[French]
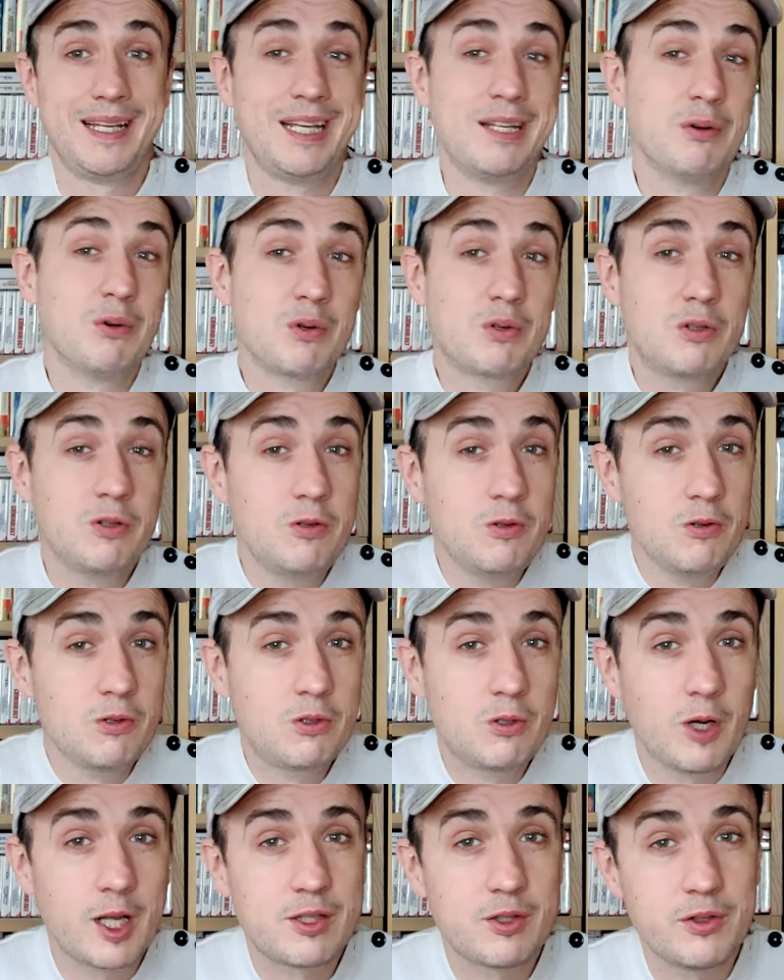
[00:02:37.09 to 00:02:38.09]
Et donc le
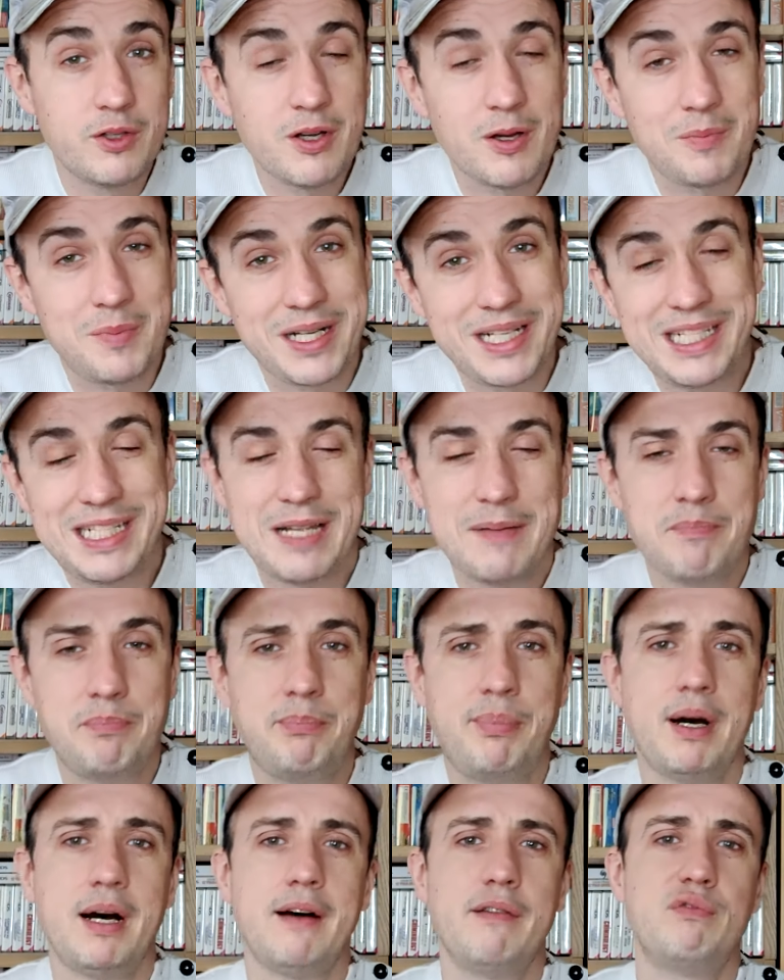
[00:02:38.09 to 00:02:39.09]
collectionneur, bah, il aime
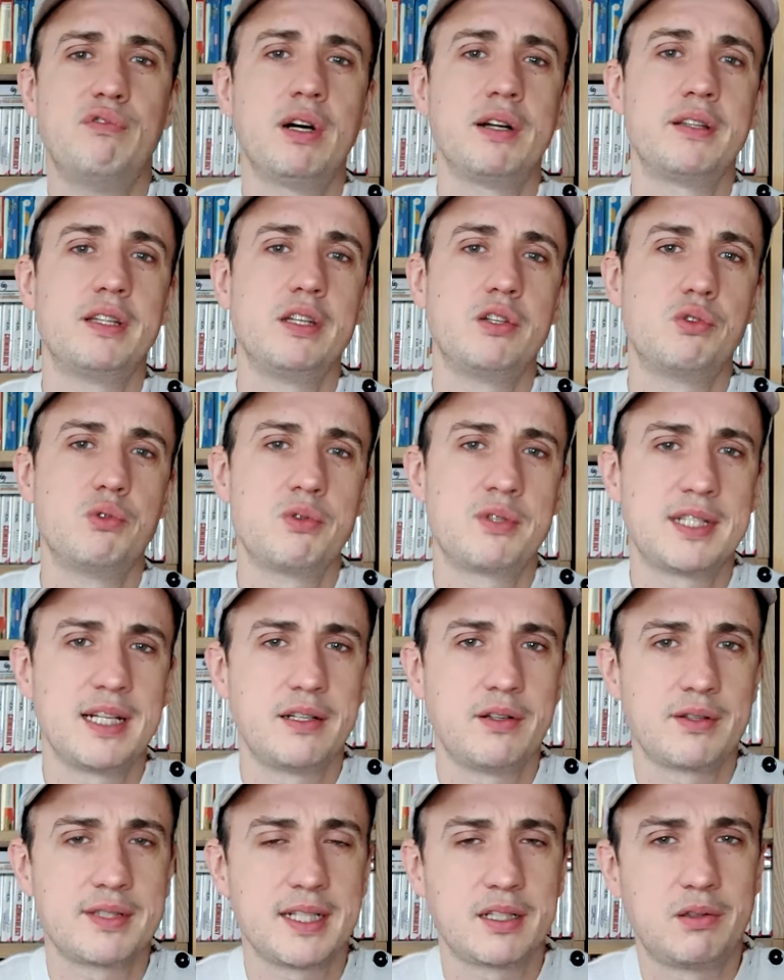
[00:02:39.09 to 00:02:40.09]
pas avoir des jeux
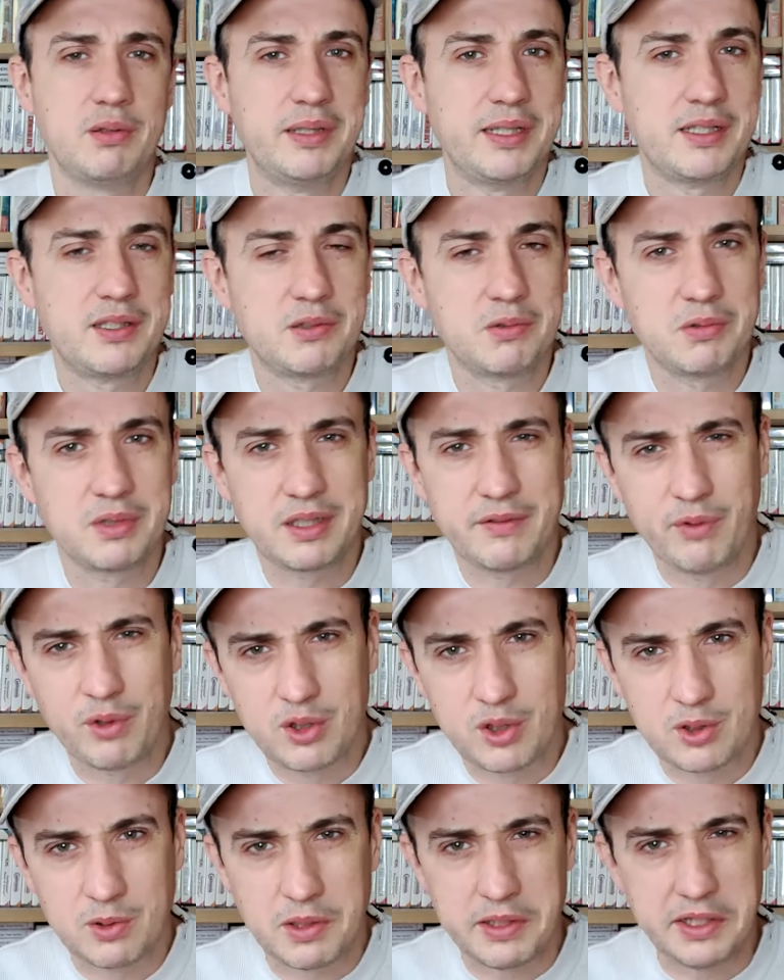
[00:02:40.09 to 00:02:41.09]
sales dans sa collection. Il veut
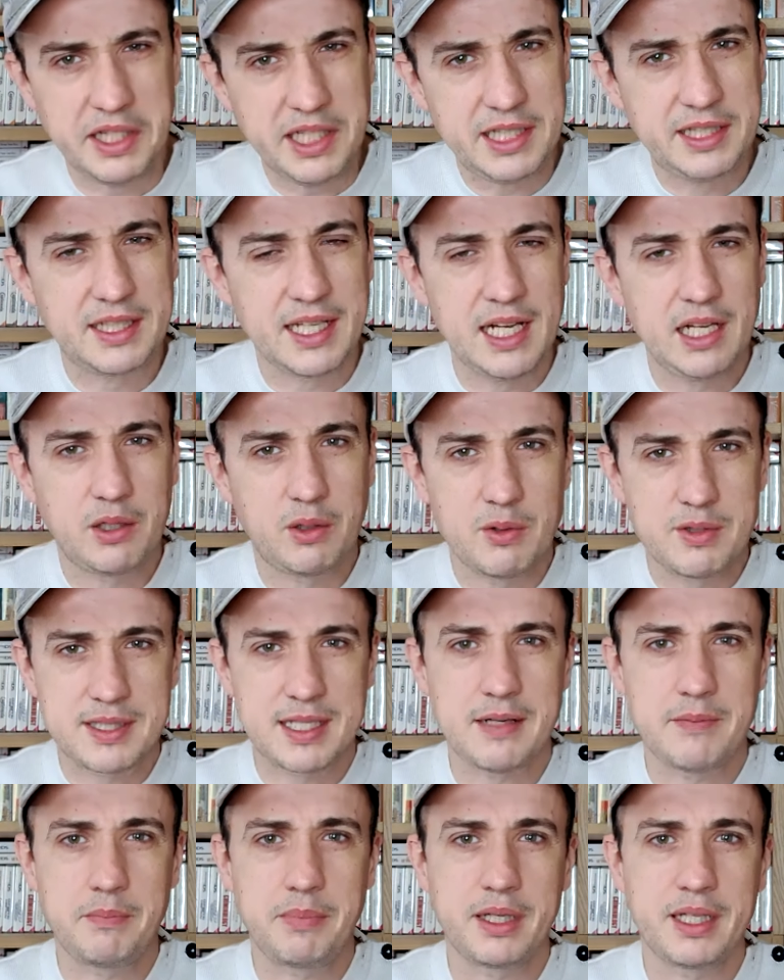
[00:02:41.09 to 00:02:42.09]
que ce soit nickel, que
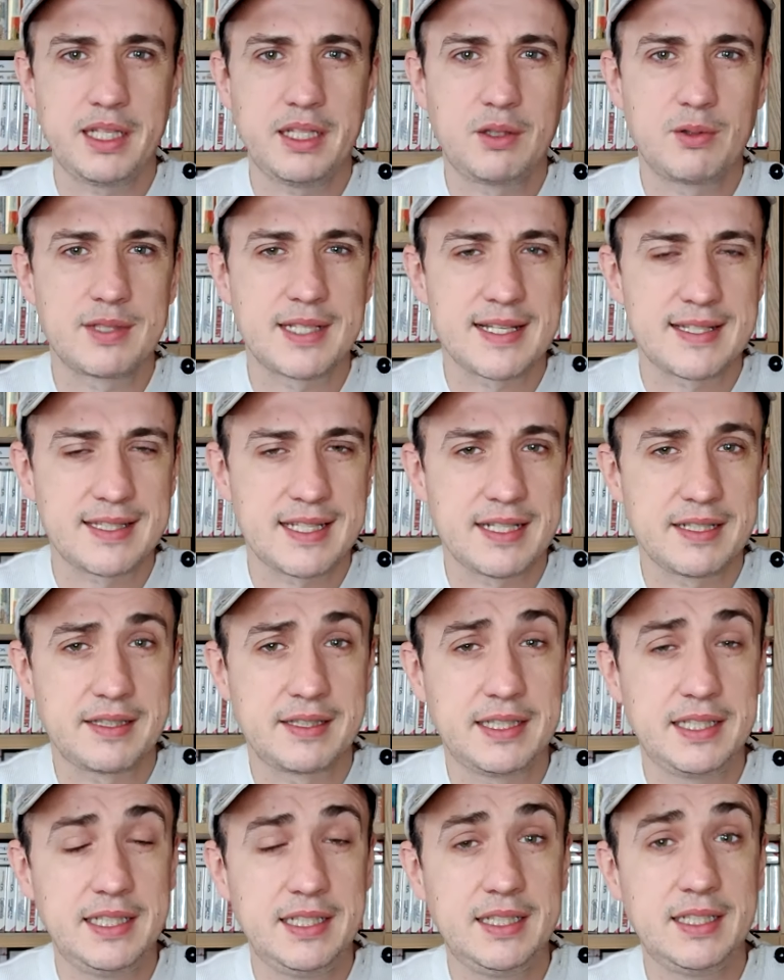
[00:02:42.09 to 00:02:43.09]
ça brille, que ça
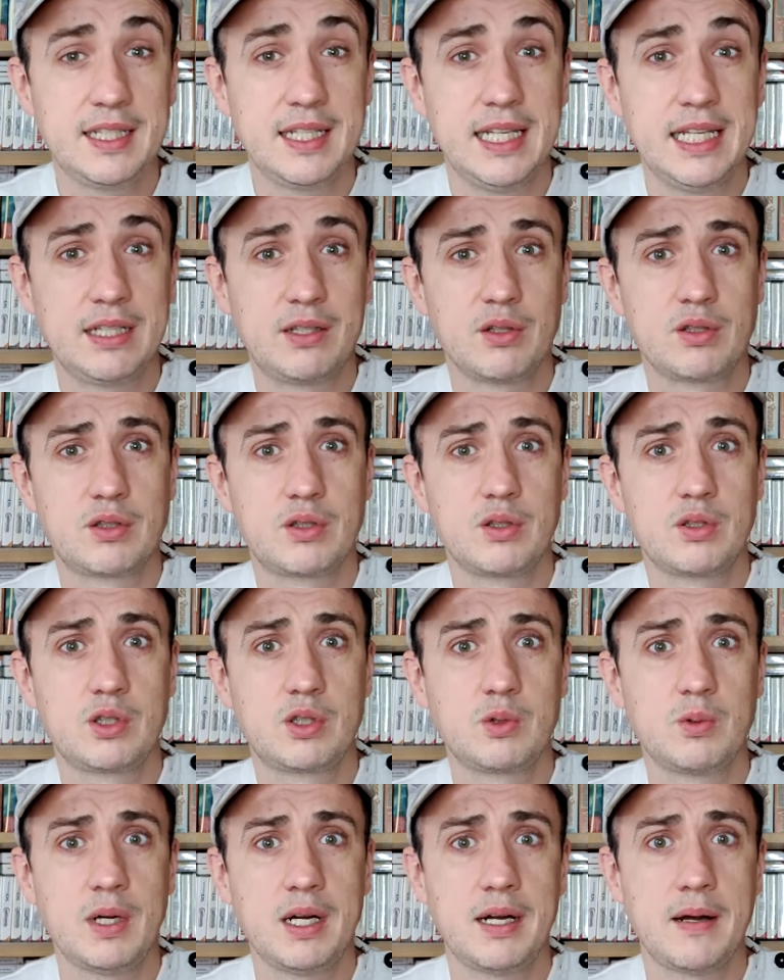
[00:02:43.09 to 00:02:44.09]
scintille et que ce
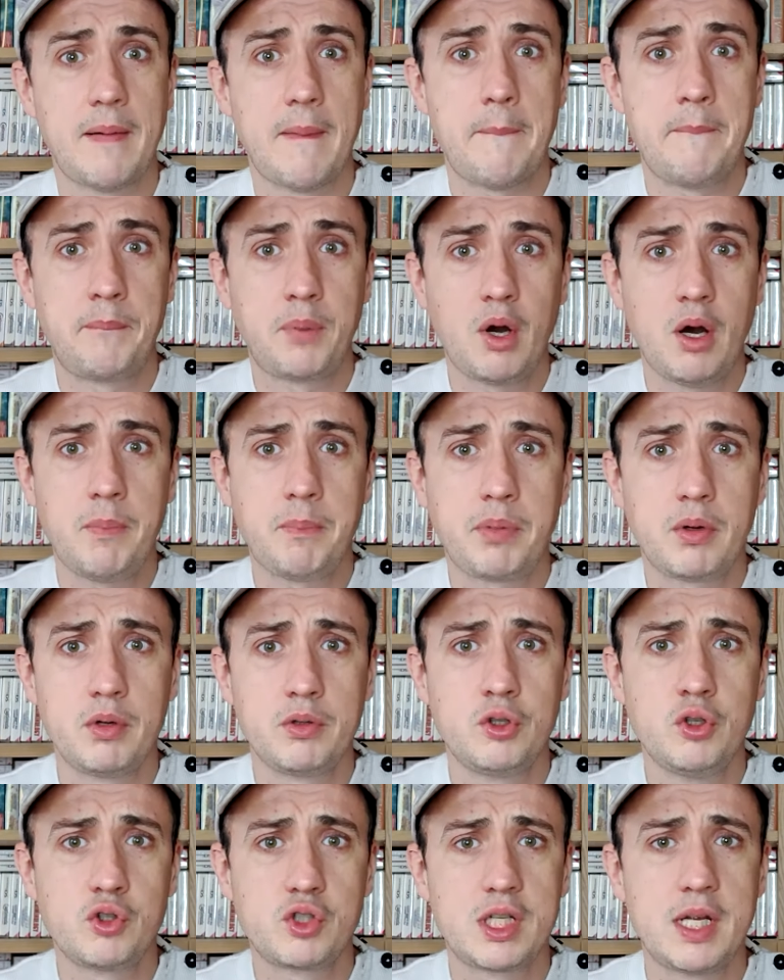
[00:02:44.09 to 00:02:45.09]
soit euh,
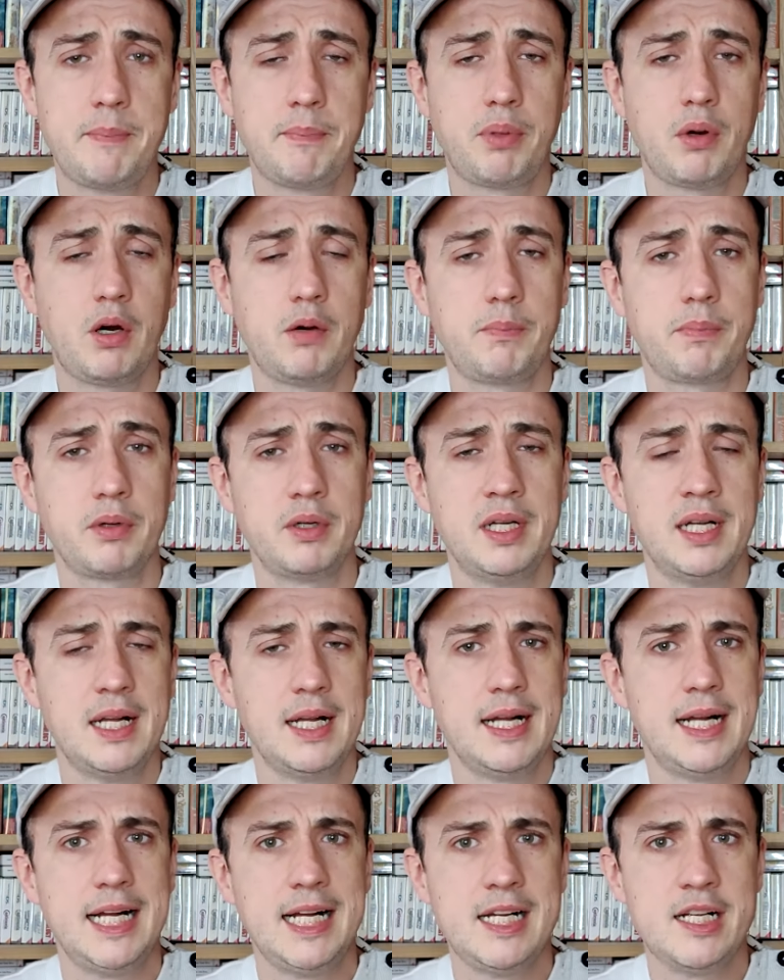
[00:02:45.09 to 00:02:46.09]
propre de chez propre.
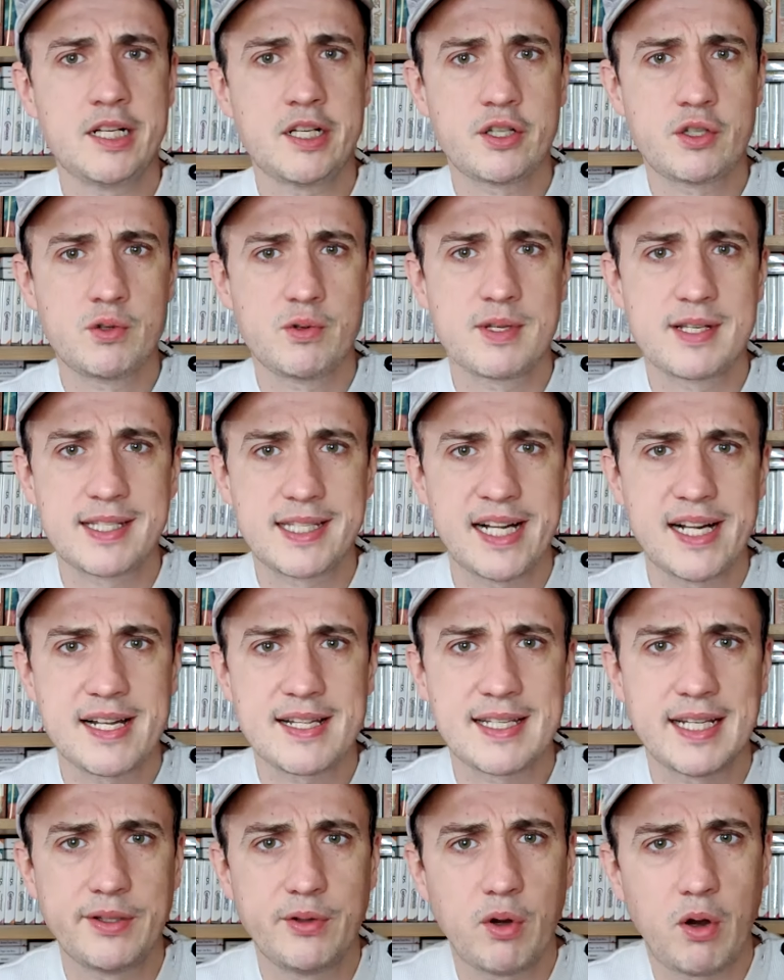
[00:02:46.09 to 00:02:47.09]
Un jeu sale,
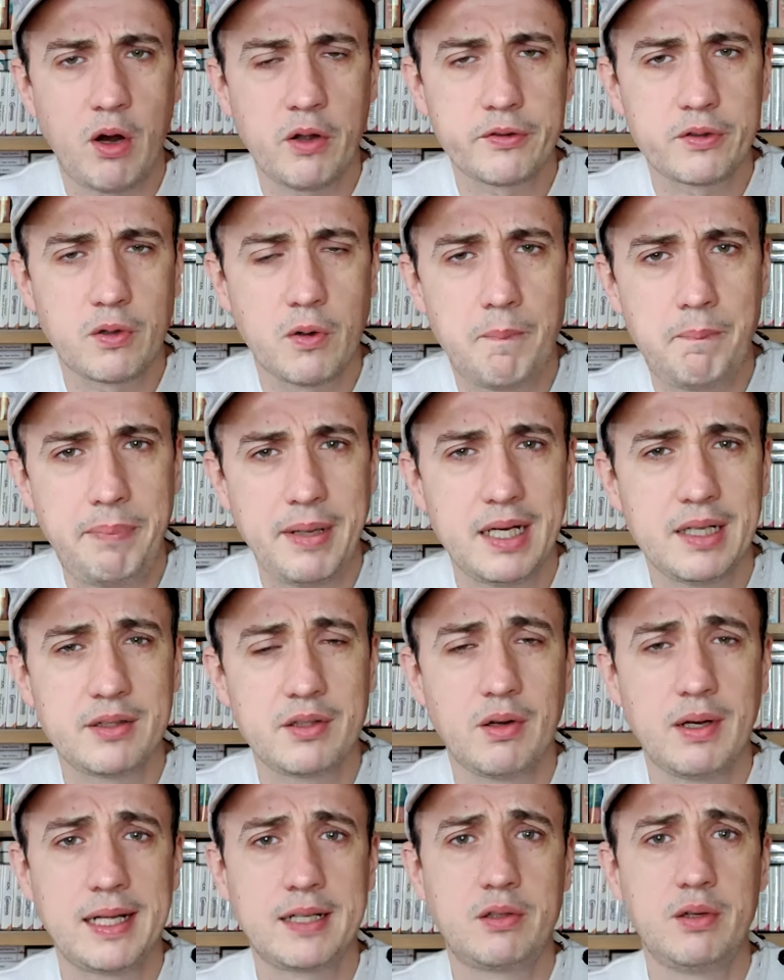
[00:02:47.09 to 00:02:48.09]
ça ne rentre pas
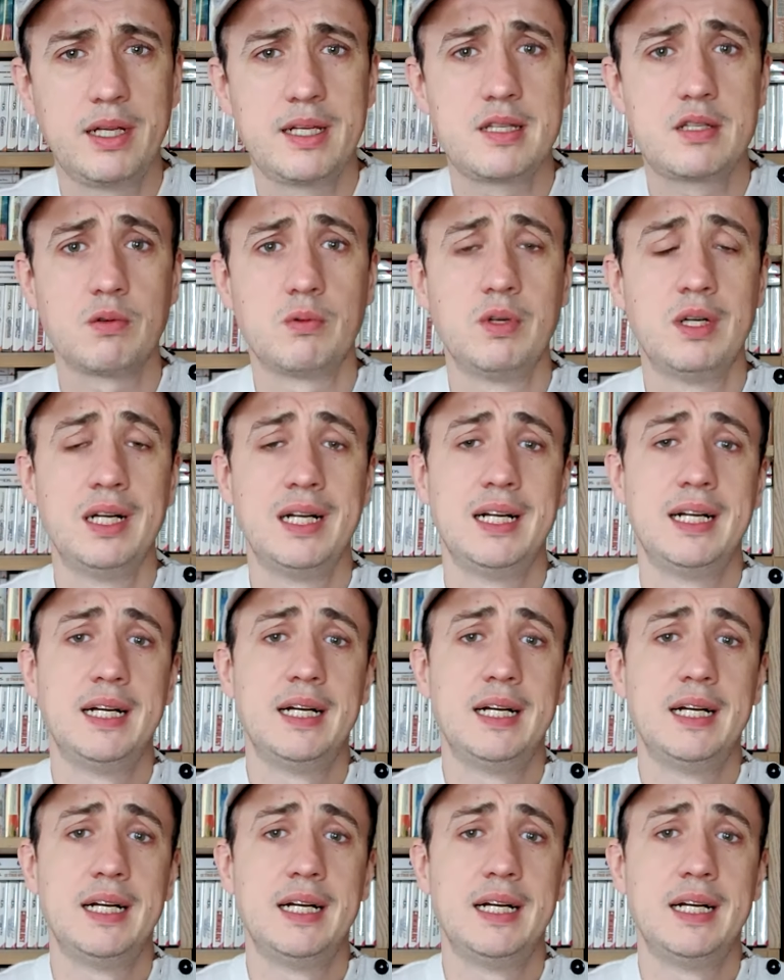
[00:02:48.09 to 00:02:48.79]
dans la collection.